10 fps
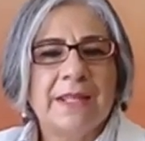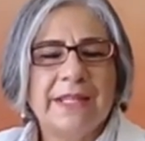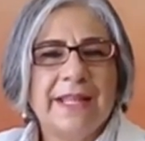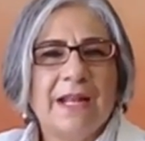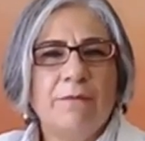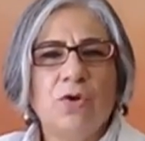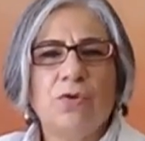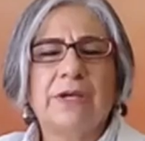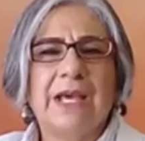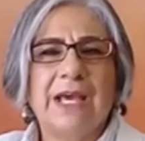De tal
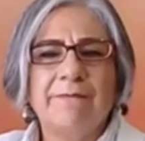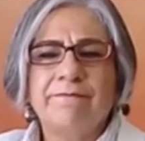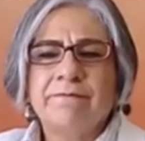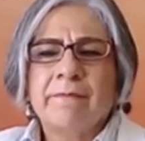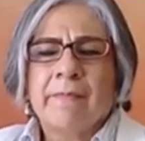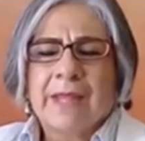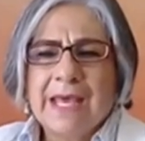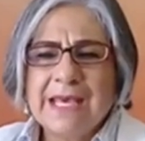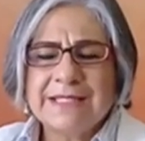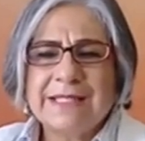modo que
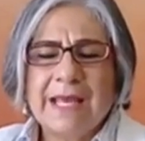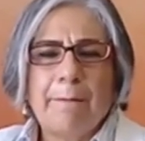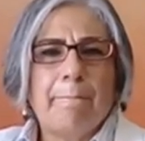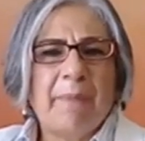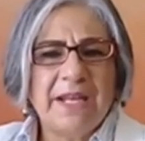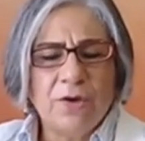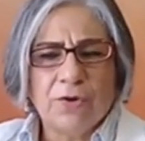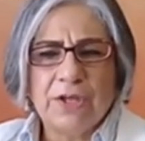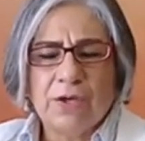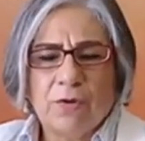este
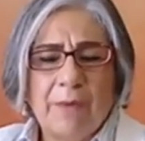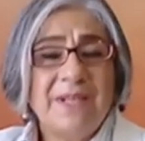periódico,